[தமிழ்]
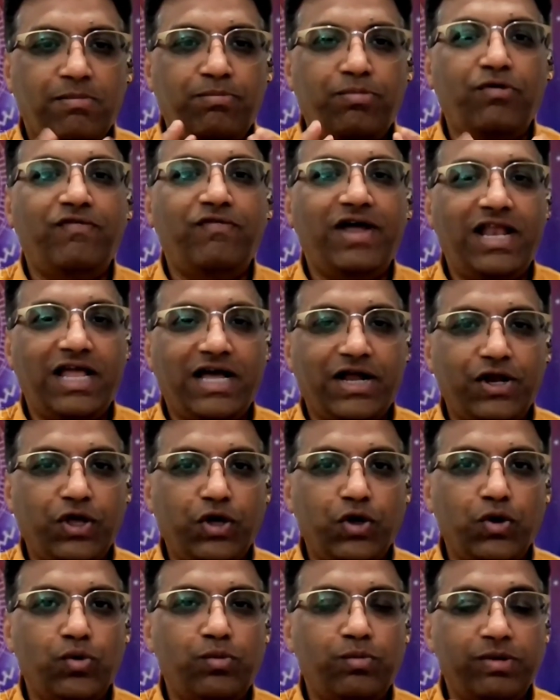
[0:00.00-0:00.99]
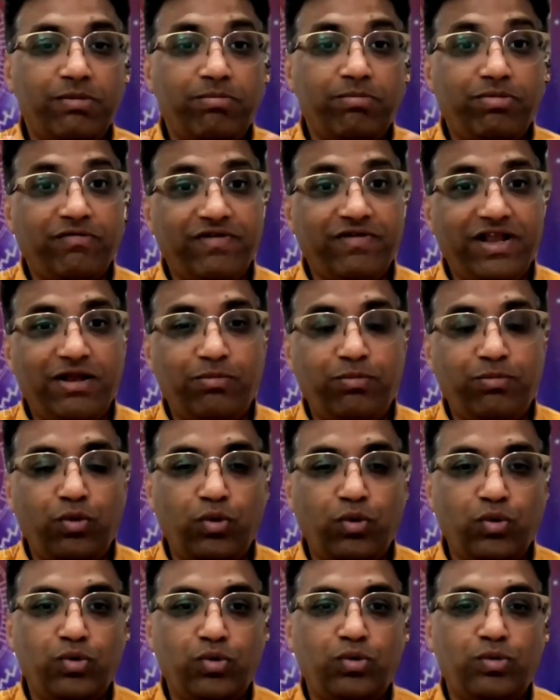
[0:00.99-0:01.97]
எப்போ வேலை கிடைக்கும் எப்போ வேலை
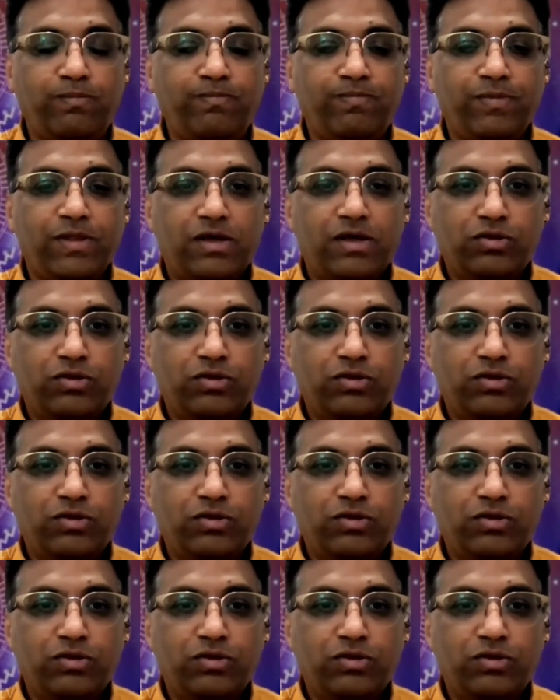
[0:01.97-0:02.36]
போகும்